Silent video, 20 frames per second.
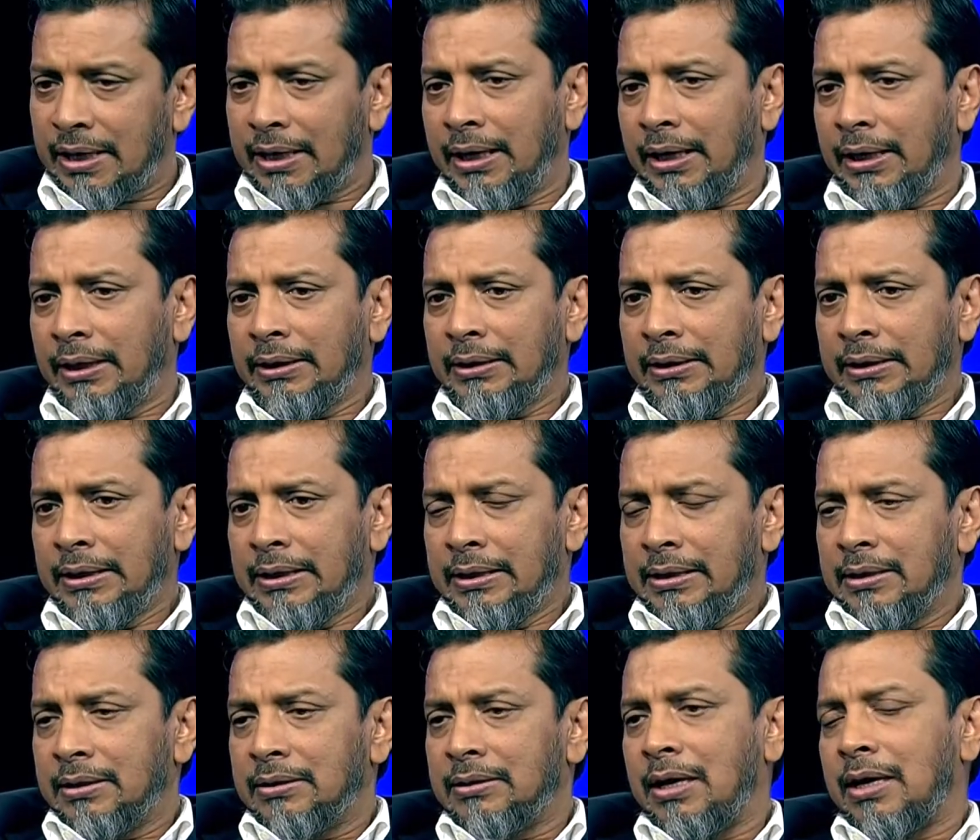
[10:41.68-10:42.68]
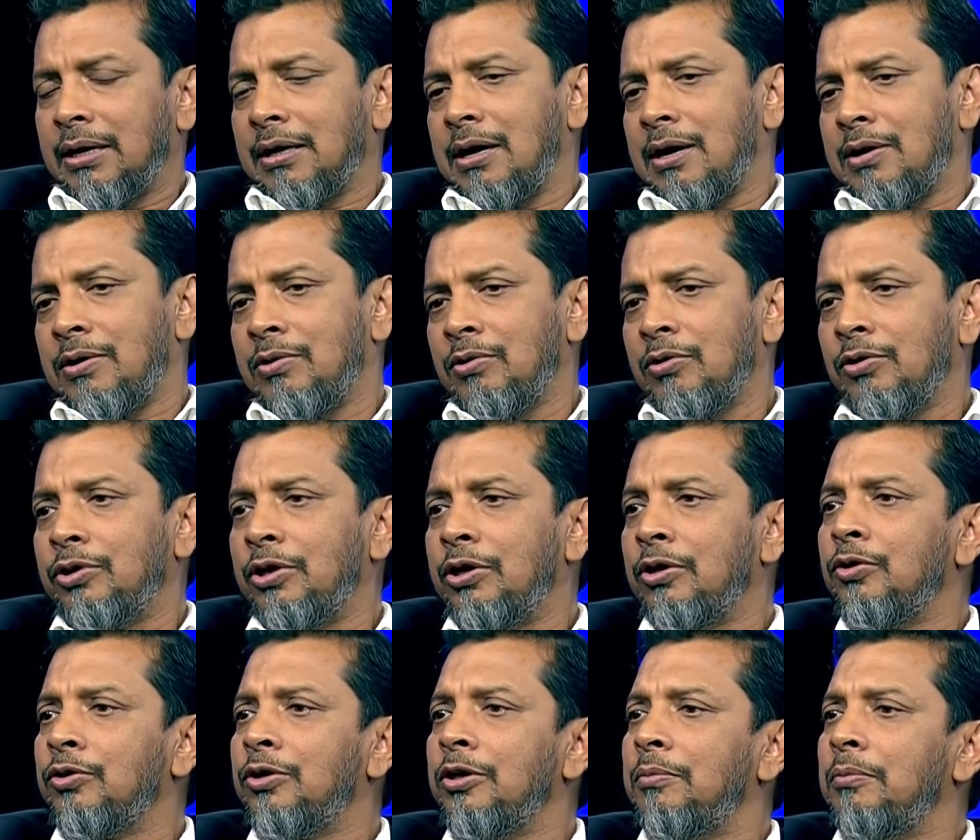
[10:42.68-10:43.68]
জানাই তার কারণ হলো
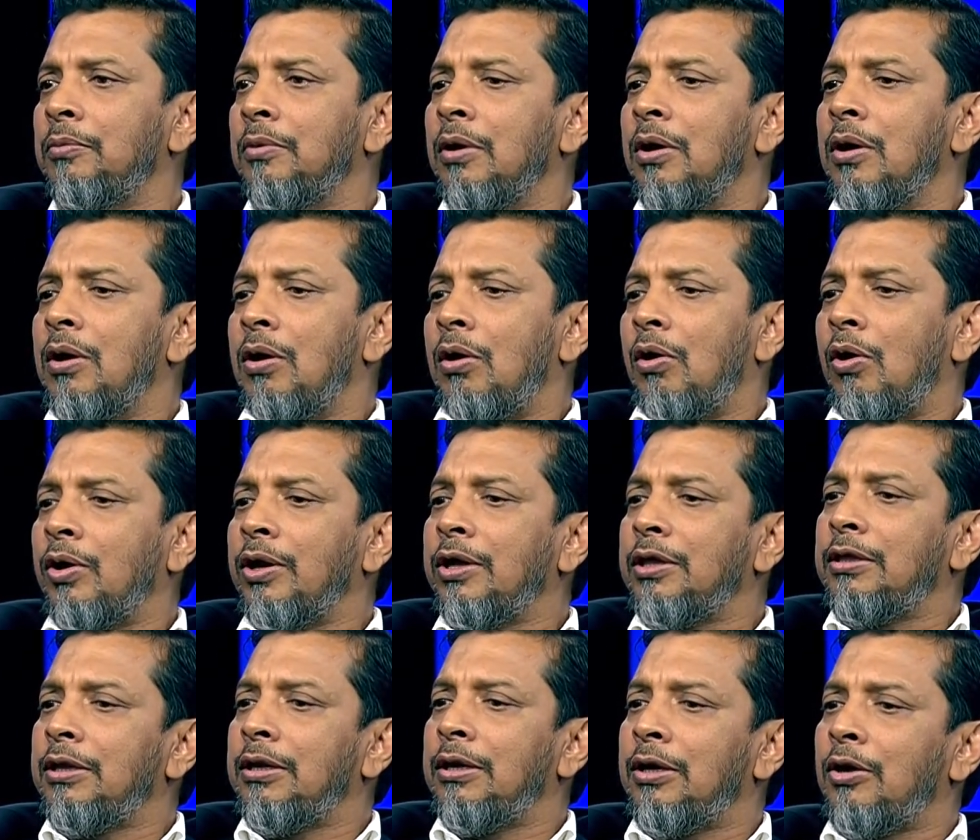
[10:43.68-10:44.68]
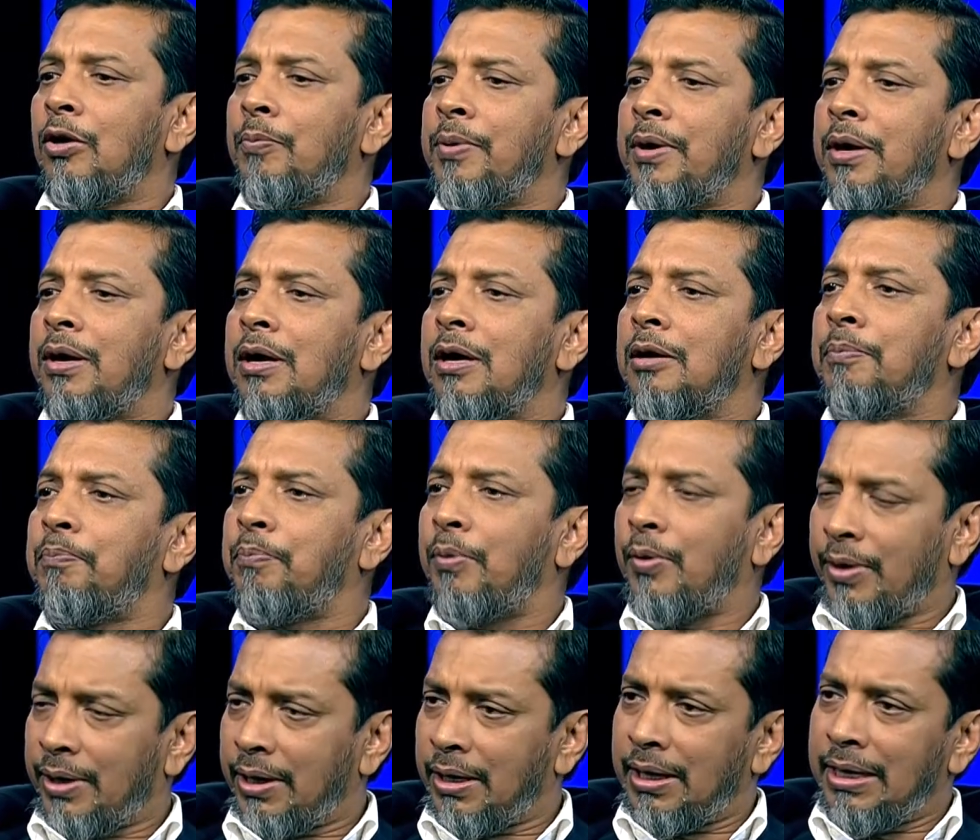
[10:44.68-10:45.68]
দীর্ঘদিন অনেক দিনের অপেক্ষার
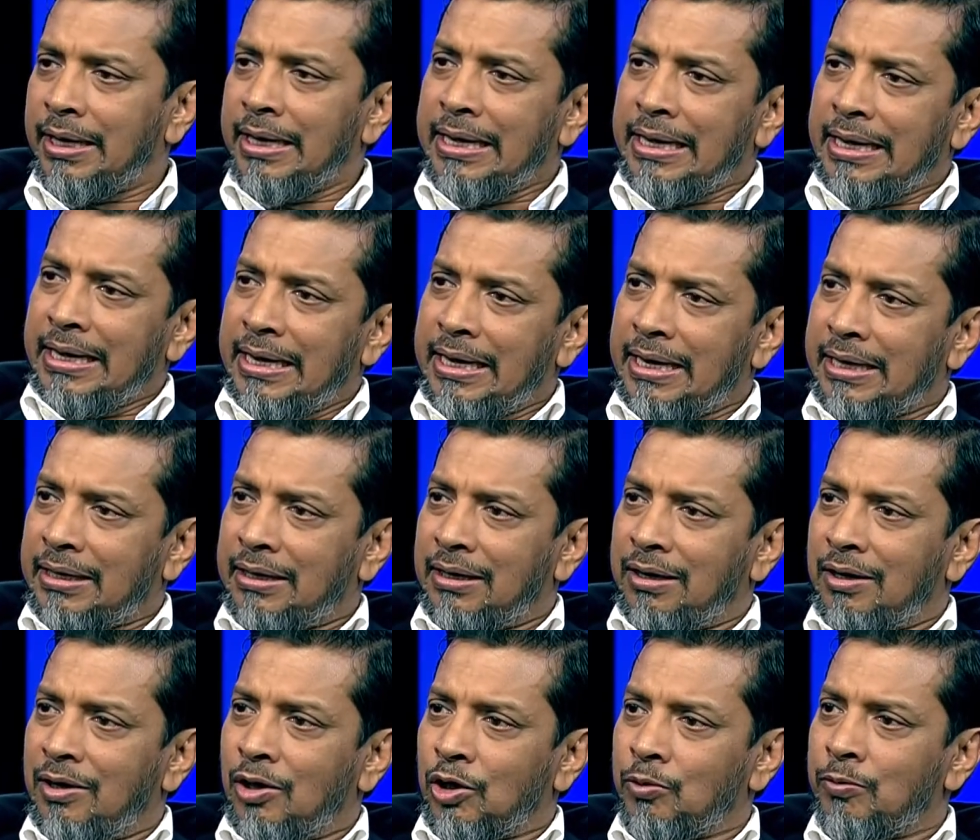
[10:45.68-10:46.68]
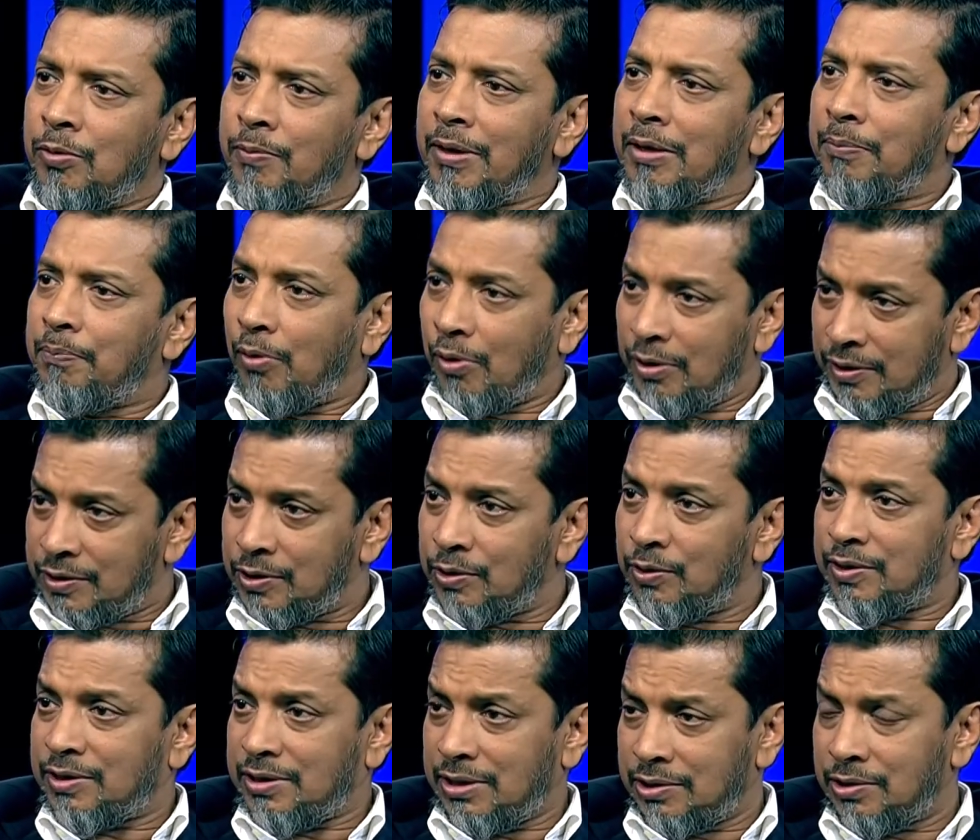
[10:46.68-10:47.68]
পরে একটা অটোমোবাইল পলিসি
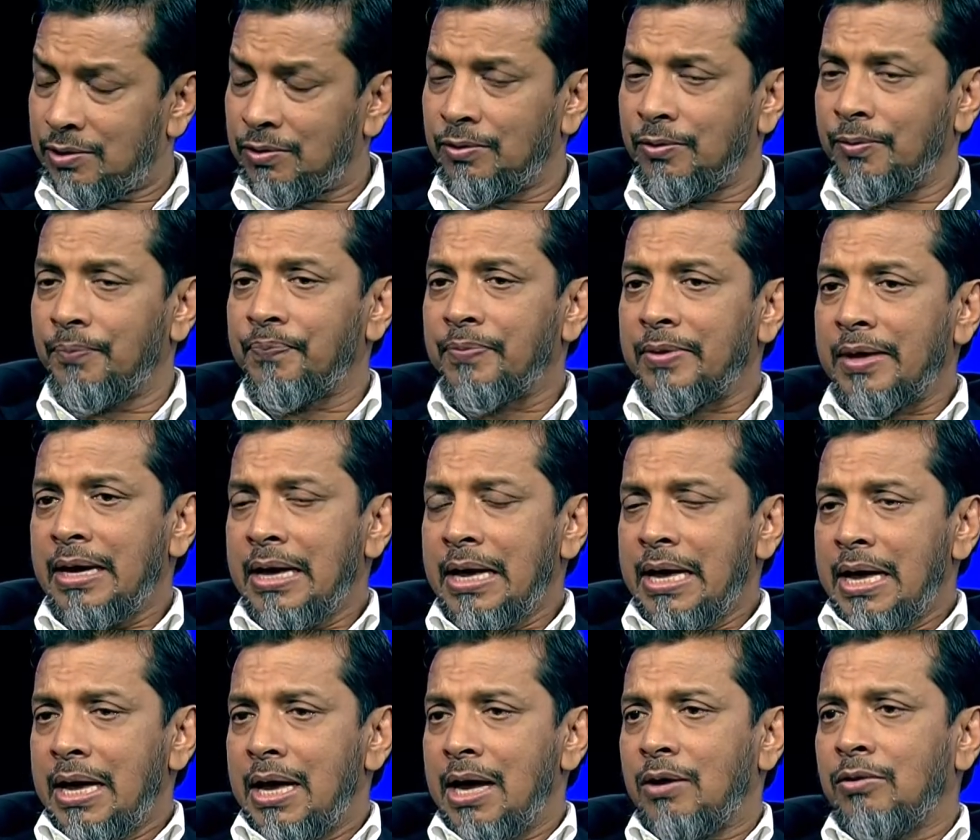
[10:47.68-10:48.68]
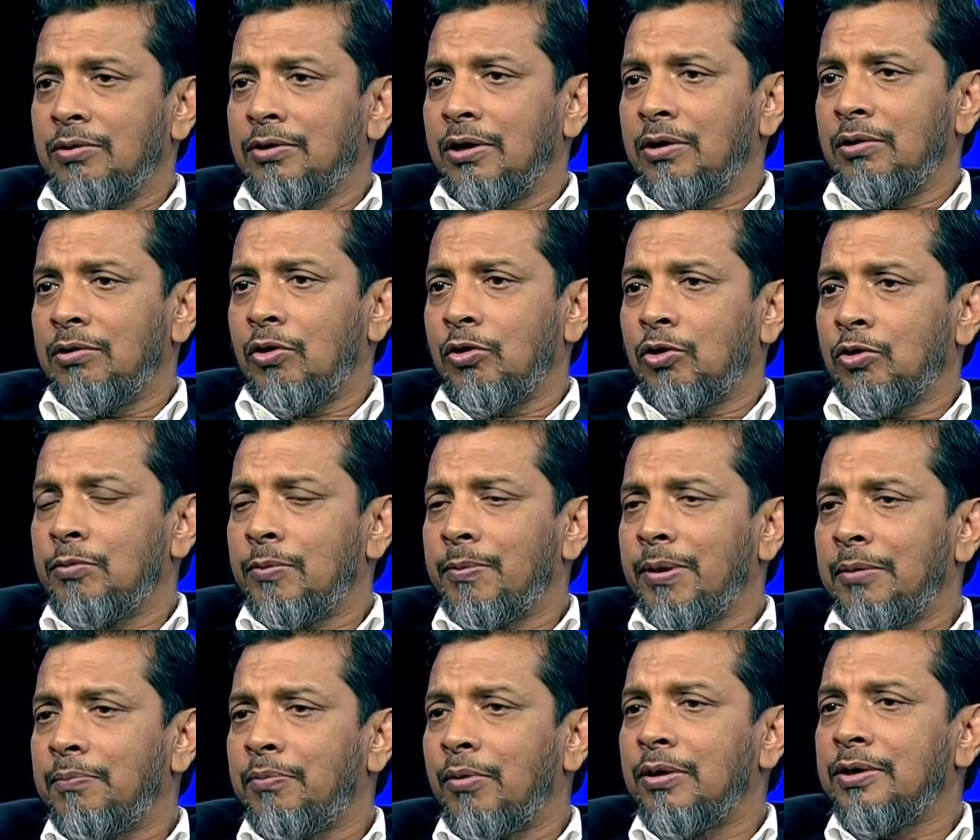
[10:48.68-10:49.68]
হয়েছে এজন্য এখন দেখুন
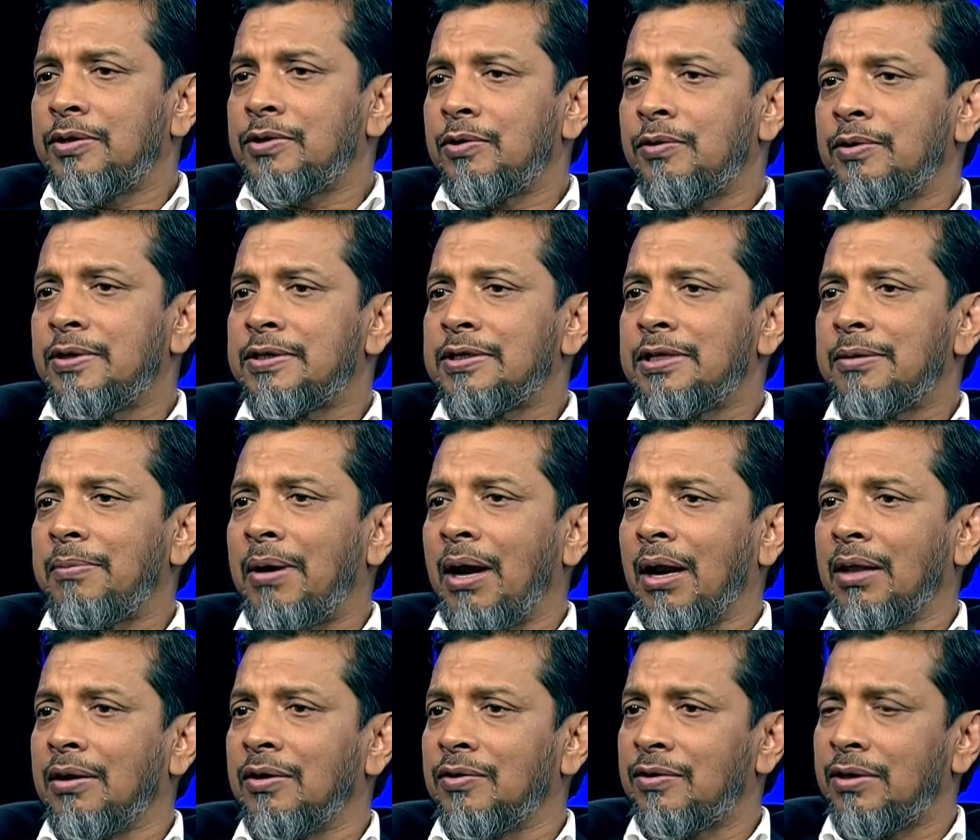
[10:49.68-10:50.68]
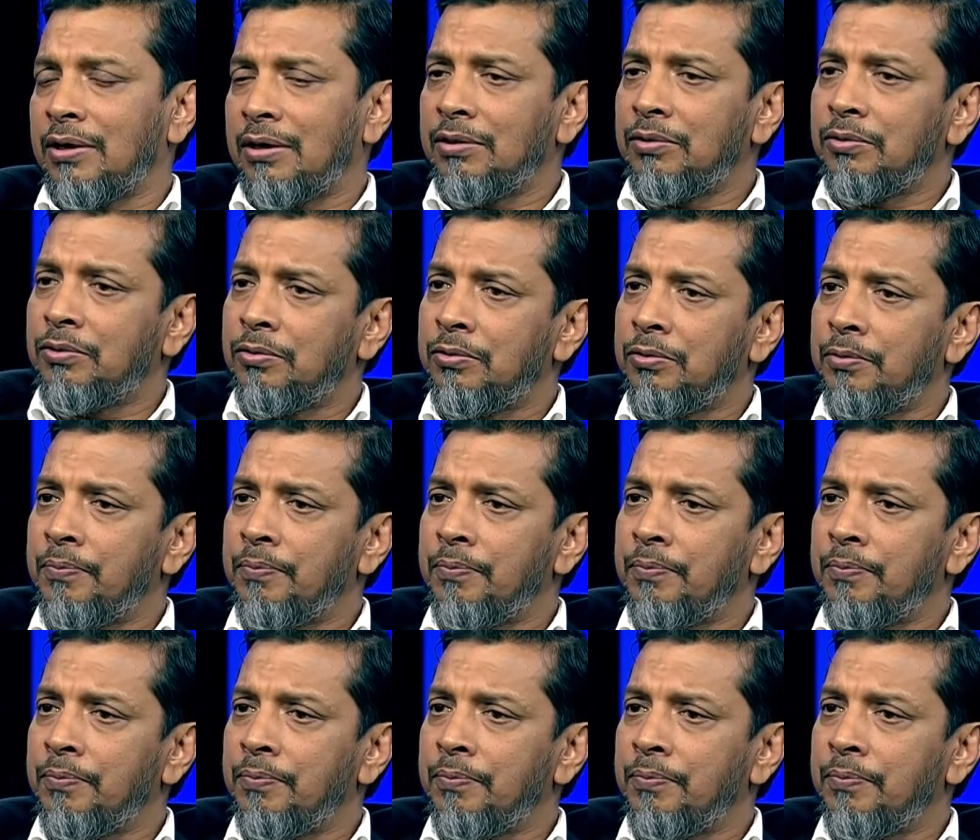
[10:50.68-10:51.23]
অটোমোবাইল পলিসি হয়েছে বাংলাদেশে কিন্তু